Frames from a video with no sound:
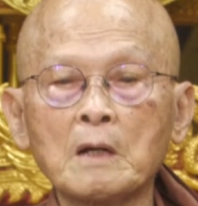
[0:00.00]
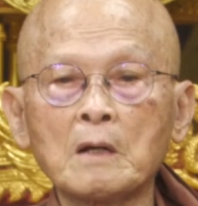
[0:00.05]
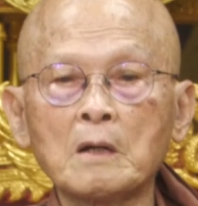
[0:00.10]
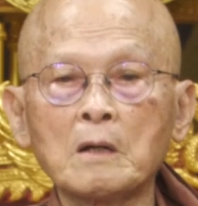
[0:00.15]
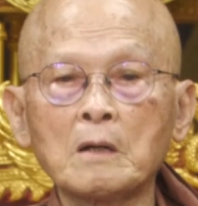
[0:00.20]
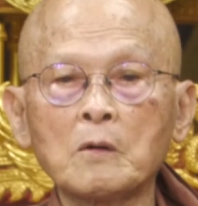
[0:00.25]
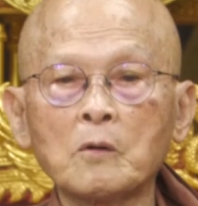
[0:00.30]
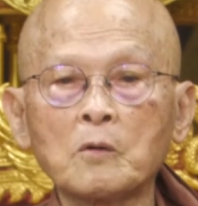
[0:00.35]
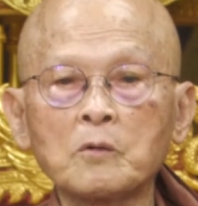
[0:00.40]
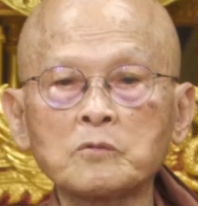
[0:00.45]

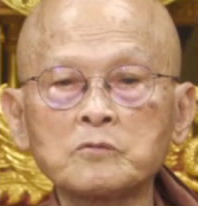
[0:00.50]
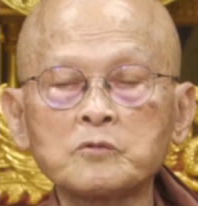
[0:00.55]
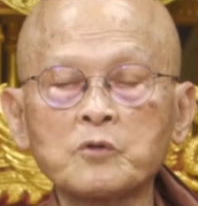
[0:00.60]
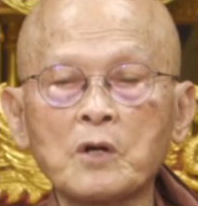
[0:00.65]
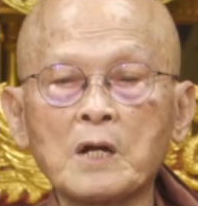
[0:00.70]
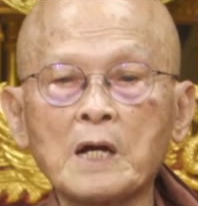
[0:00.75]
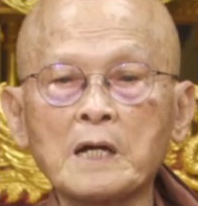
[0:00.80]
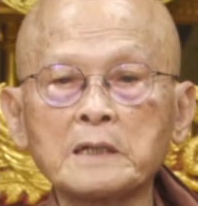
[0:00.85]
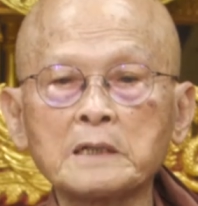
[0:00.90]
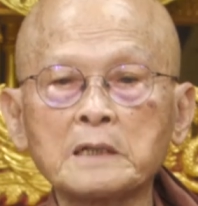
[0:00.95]
โลกุต
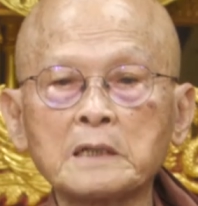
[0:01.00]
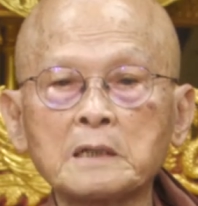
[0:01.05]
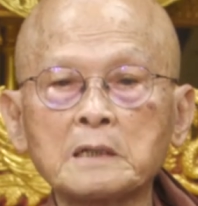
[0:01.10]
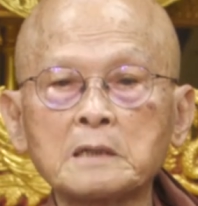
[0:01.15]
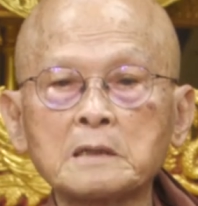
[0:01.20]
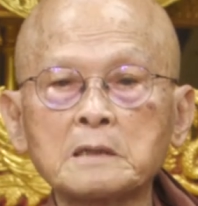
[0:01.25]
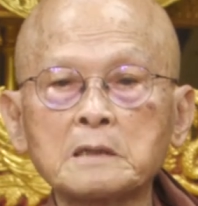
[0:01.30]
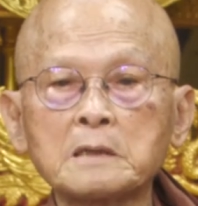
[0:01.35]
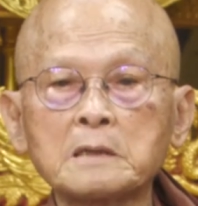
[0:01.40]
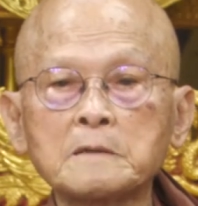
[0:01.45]
ระอีก
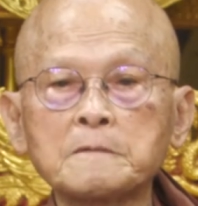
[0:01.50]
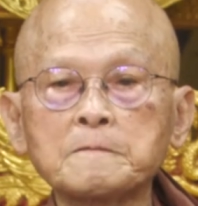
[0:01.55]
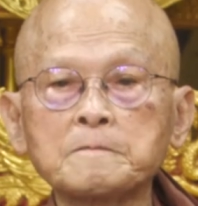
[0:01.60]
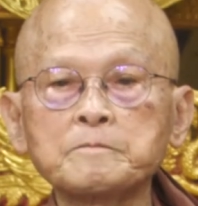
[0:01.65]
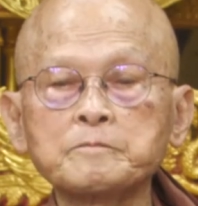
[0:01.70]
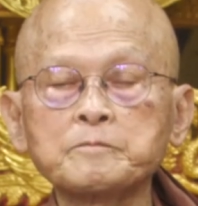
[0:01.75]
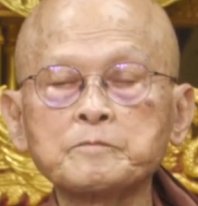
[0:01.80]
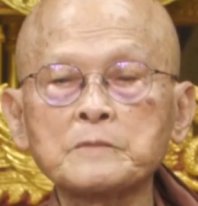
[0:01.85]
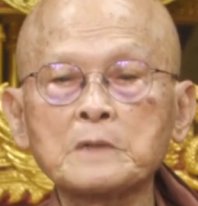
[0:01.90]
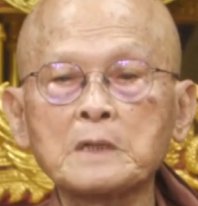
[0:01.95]

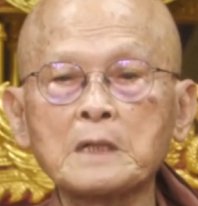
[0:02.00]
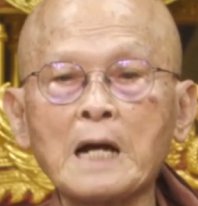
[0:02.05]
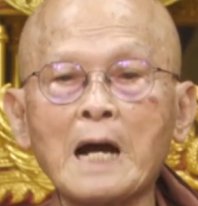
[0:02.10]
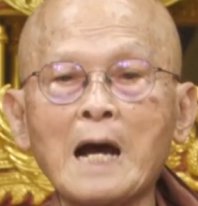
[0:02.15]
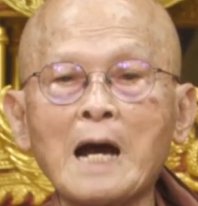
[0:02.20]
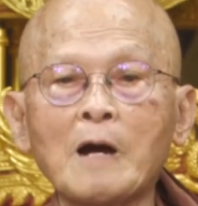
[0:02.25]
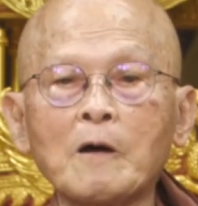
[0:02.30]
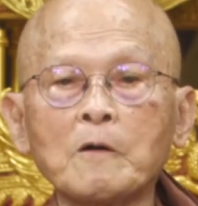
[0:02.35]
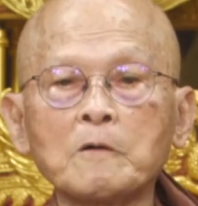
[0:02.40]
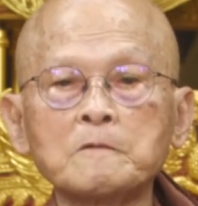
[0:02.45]

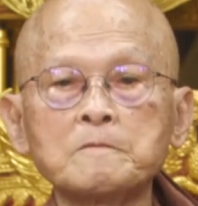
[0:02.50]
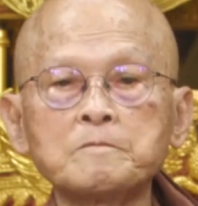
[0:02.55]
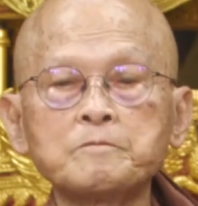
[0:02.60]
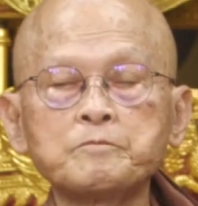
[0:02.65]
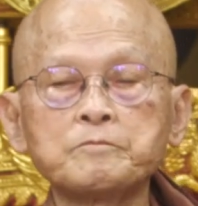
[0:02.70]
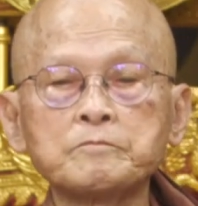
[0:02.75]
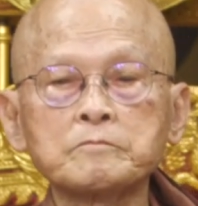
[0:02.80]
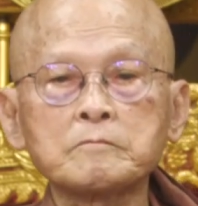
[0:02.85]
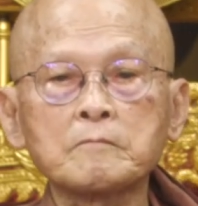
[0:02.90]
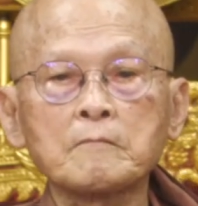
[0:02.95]
เก้า
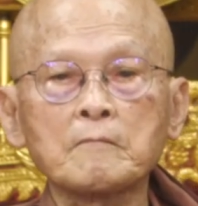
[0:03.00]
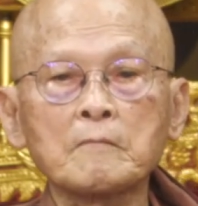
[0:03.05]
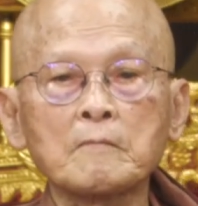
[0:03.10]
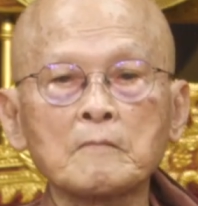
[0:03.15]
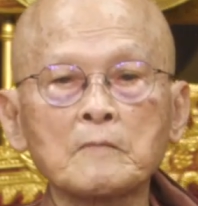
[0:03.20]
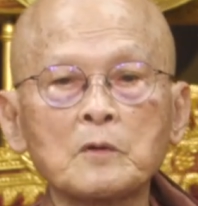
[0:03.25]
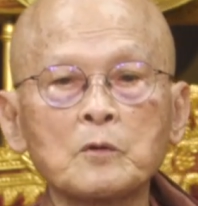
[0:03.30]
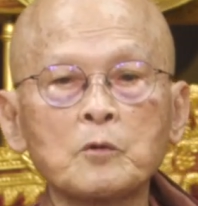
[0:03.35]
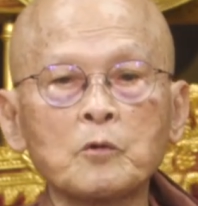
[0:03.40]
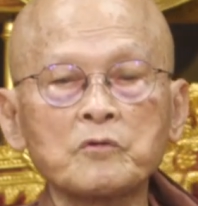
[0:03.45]

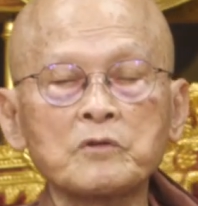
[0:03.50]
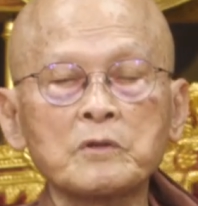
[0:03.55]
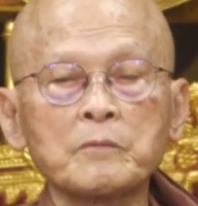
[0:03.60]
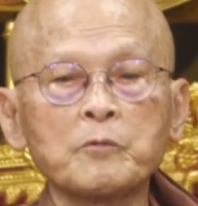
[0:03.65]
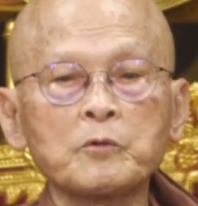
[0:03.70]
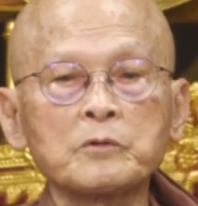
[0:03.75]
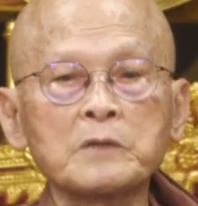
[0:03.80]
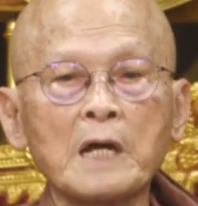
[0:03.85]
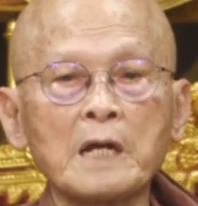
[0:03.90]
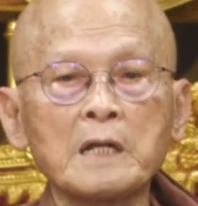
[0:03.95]
ทุกส
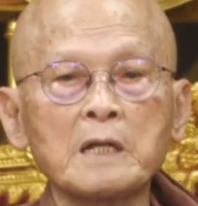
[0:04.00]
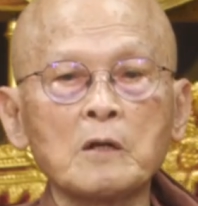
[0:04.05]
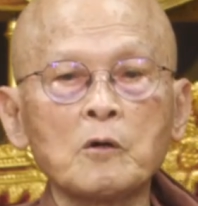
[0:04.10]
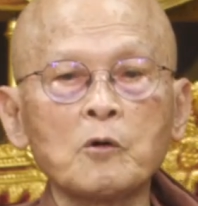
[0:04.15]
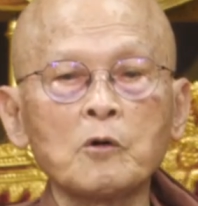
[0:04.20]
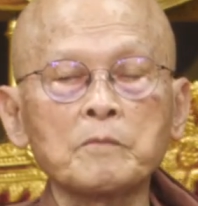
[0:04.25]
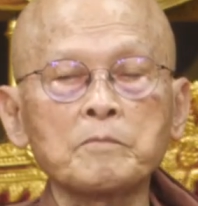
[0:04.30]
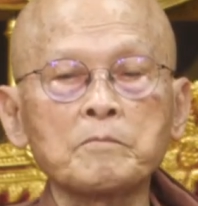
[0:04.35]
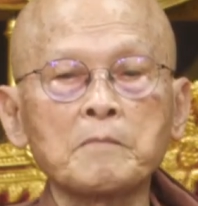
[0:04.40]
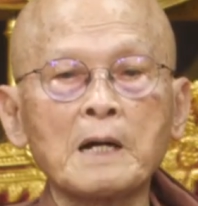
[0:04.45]
มุทัยนิโร
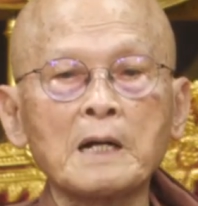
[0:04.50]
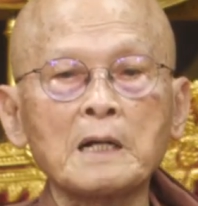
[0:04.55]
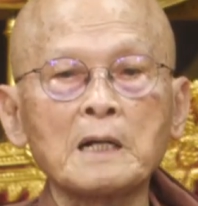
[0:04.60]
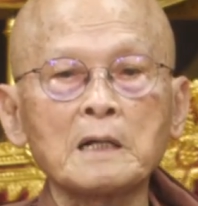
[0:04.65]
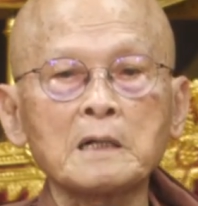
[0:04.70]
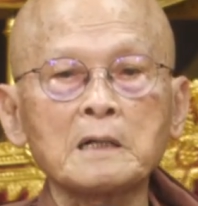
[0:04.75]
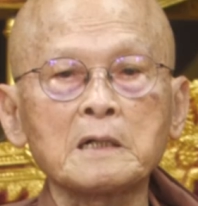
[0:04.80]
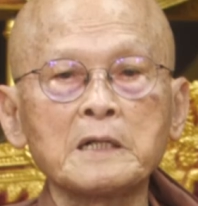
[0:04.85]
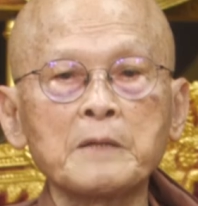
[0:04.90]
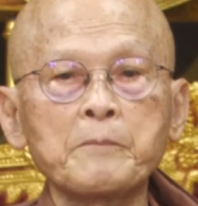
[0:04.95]
ธมรรคะ
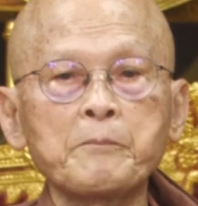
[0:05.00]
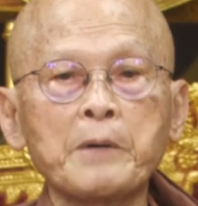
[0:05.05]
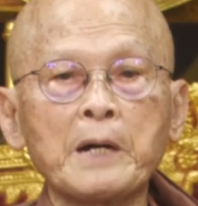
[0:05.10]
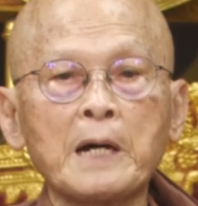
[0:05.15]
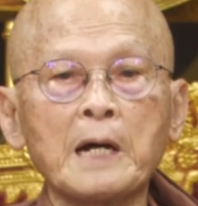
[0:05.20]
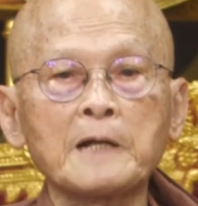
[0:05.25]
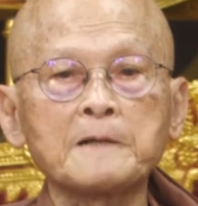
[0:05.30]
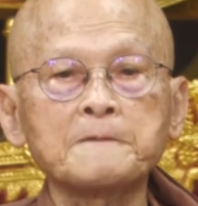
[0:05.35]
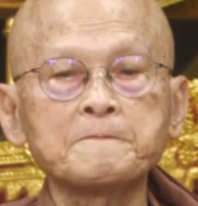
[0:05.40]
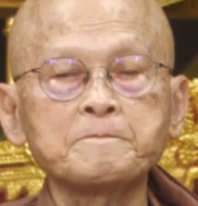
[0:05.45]
กนิพพาน